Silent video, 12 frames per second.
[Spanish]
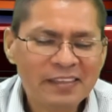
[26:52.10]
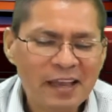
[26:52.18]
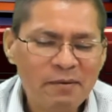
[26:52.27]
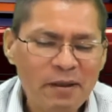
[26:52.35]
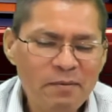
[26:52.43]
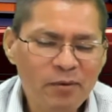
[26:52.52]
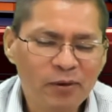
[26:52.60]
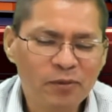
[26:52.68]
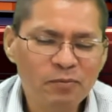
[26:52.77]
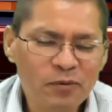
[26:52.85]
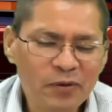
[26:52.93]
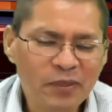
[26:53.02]

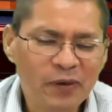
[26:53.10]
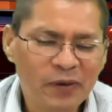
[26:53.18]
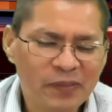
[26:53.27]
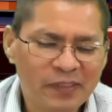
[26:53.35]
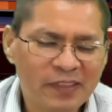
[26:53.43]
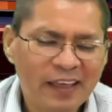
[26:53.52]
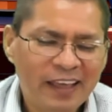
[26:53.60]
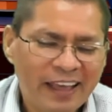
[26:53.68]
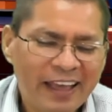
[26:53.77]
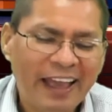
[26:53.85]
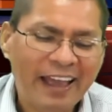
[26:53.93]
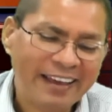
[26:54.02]
Sabemos muchos.
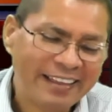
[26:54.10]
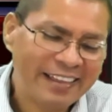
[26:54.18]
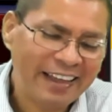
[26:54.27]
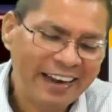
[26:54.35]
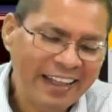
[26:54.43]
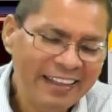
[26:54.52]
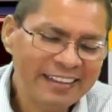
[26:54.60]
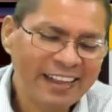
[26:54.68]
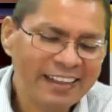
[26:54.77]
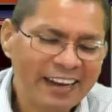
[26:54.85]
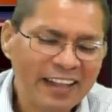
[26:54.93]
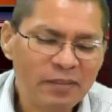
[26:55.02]

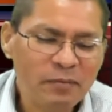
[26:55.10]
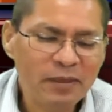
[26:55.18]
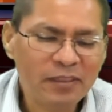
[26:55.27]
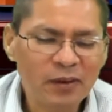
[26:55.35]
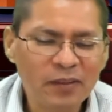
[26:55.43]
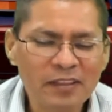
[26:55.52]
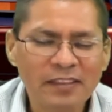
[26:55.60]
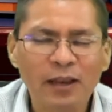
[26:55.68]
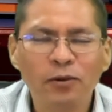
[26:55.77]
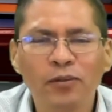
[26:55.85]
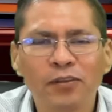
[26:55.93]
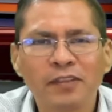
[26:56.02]
Excelente transmisión y
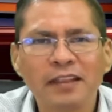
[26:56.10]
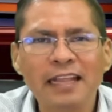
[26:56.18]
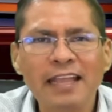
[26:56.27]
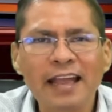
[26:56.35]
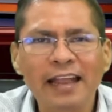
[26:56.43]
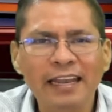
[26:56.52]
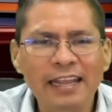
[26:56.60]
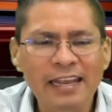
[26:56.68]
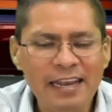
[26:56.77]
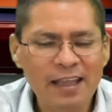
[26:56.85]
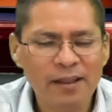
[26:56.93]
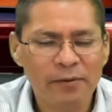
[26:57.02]
saludos. Tía
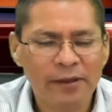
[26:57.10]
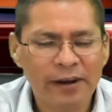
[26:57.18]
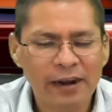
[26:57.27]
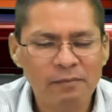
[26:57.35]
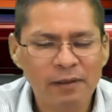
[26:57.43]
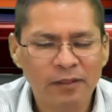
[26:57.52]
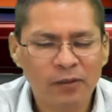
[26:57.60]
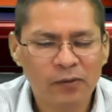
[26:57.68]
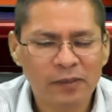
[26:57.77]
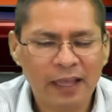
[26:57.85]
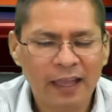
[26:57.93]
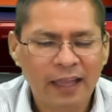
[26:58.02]
Lilia Ferral
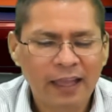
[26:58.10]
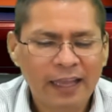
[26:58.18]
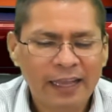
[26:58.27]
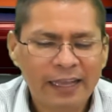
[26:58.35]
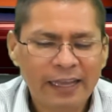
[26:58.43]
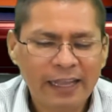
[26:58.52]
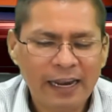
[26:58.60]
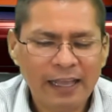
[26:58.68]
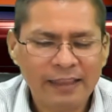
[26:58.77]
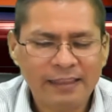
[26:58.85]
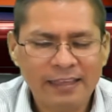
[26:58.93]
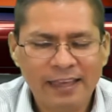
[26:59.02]
Mendoza.
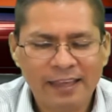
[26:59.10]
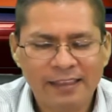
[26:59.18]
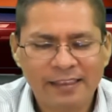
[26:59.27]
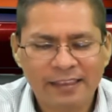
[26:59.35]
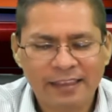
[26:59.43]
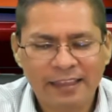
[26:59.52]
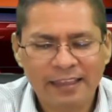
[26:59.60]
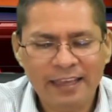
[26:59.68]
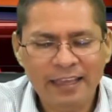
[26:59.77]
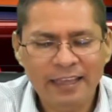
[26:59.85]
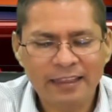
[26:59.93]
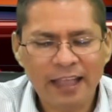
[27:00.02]
Gracias.
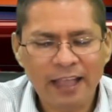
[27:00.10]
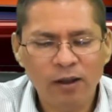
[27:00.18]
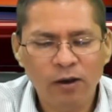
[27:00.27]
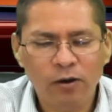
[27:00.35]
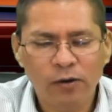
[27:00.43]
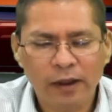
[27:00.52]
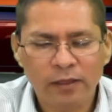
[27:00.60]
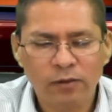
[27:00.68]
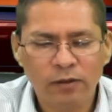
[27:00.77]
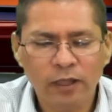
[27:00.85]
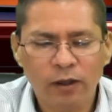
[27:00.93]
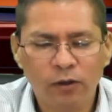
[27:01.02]
Sí, tengo corazón de